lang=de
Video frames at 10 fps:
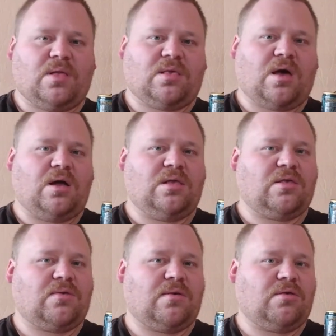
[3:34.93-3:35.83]
Wenn es kalt
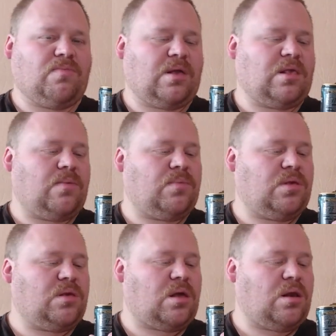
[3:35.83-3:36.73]
ist, schmeckt es ja ein
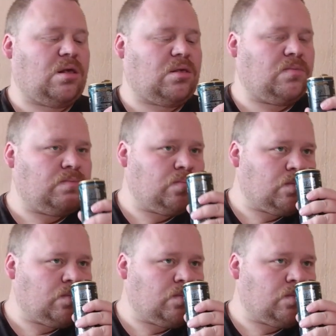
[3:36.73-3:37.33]
bisschen anders.